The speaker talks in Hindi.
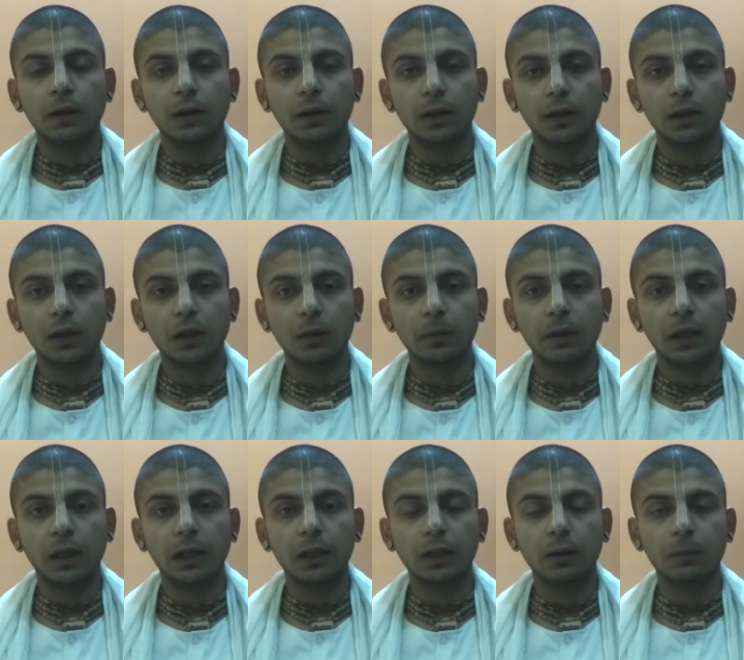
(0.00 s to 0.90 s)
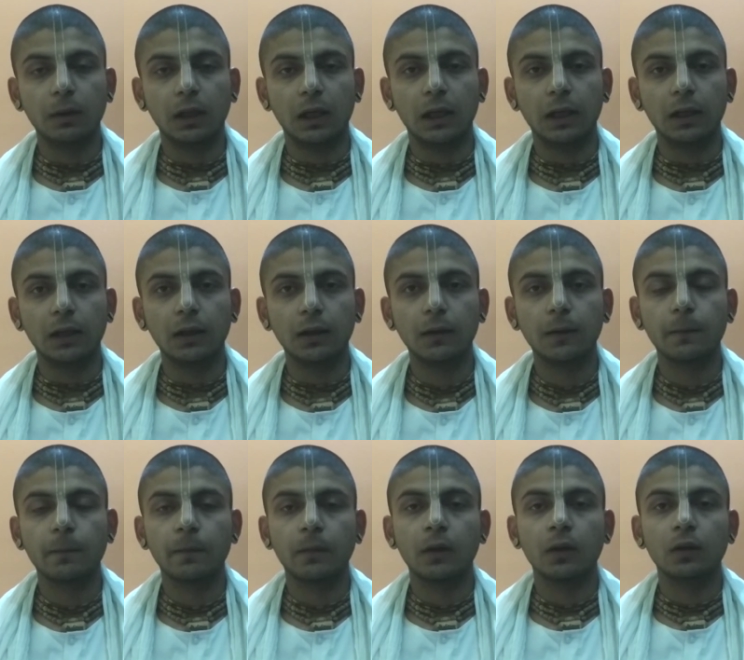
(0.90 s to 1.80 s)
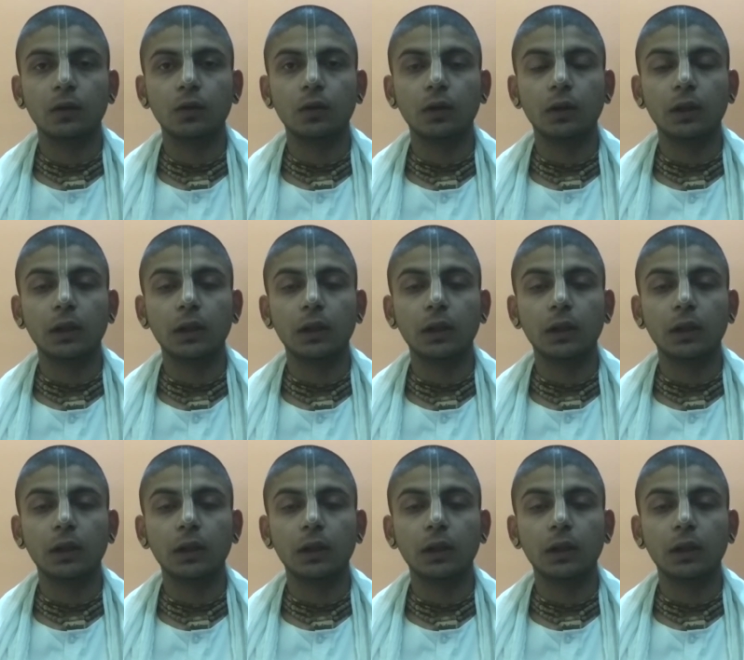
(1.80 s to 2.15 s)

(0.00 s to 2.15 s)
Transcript: नित्य बिहारी बिहारिन जो